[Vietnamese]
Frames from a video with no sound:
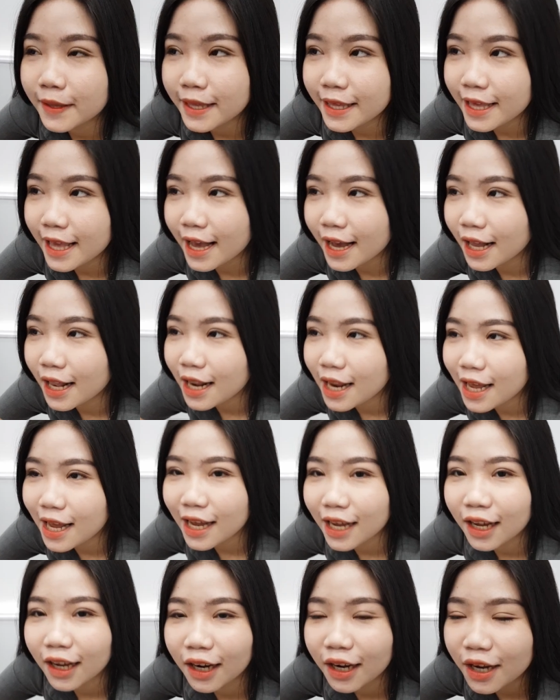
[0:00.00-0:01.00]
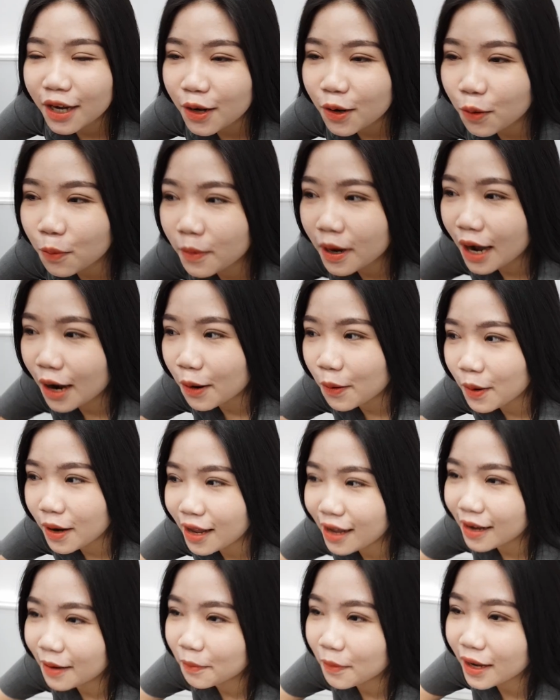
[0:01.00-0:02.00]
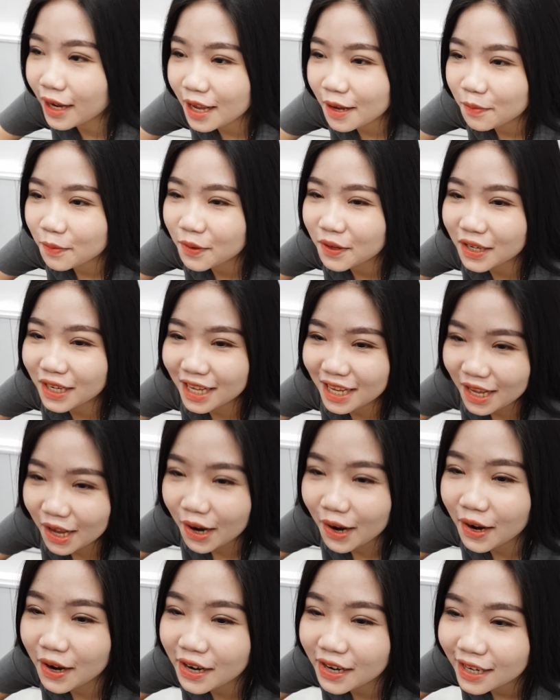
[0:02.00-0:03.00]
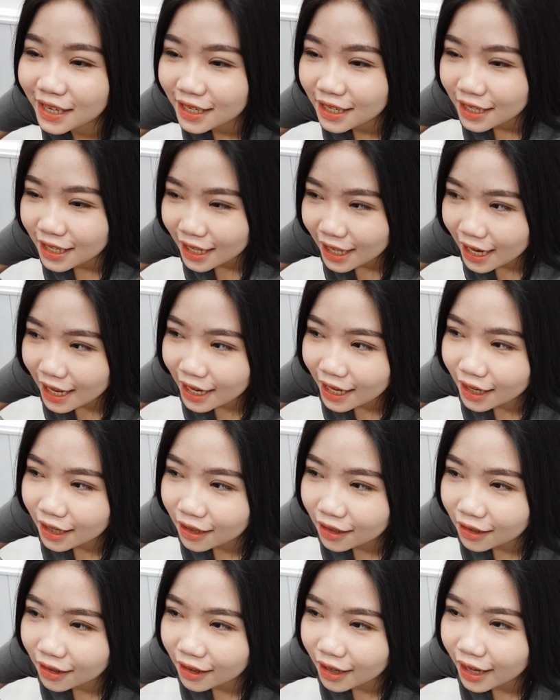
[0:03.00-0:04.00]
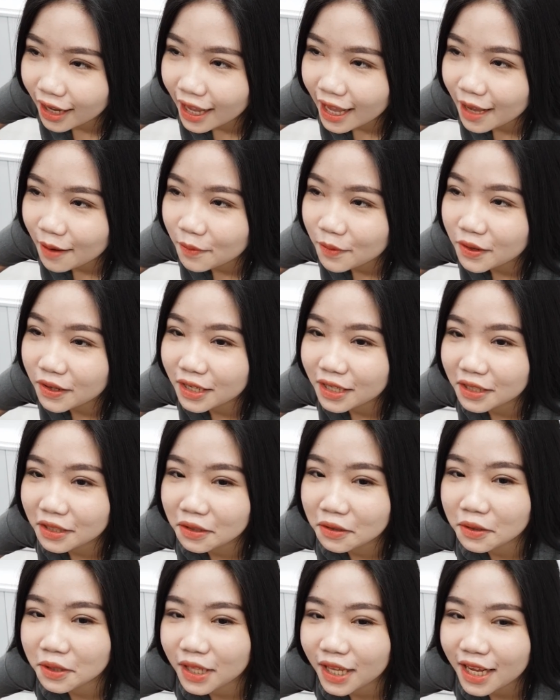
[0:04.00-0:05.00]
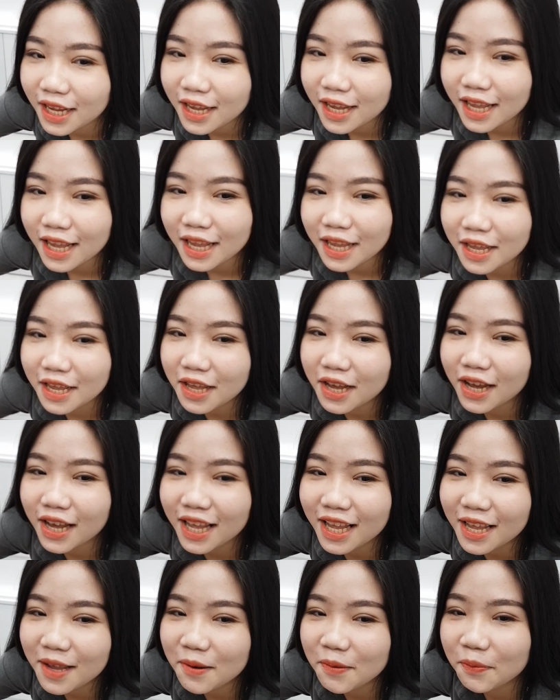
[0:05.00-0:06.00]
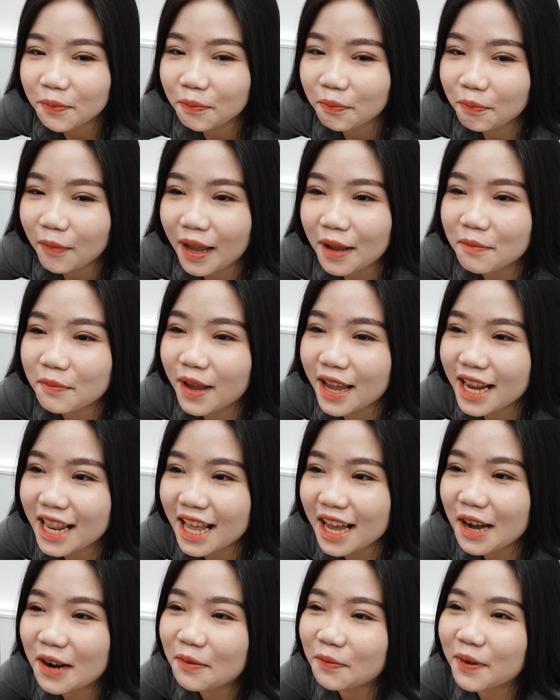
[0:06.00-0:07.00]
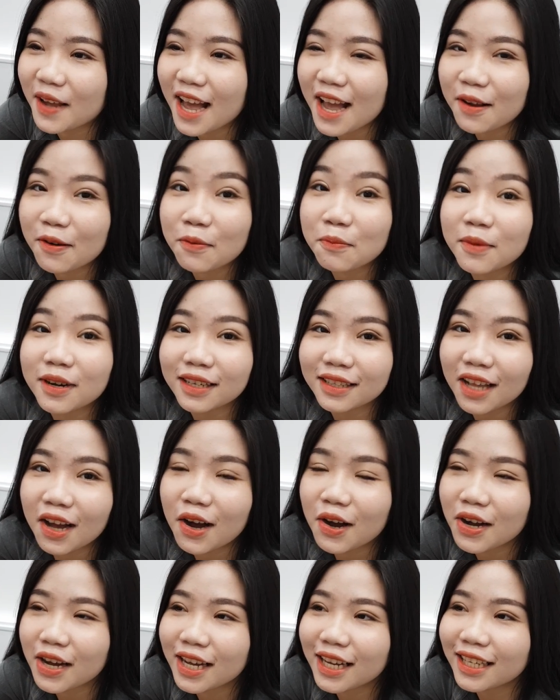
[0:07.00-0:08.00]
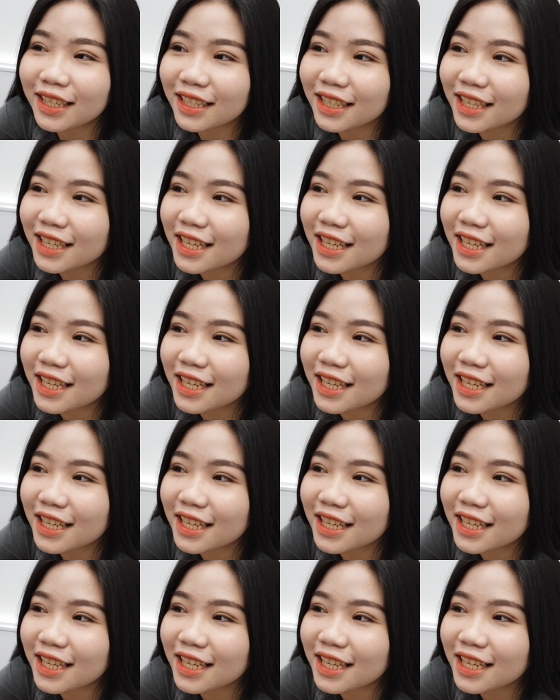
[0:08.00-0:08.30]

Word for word: dạ là khi lúc đầu là mắt em rất là nhỏ là em rất là tự ti vì thấy bạn bè đi học ai cũng mắt to hết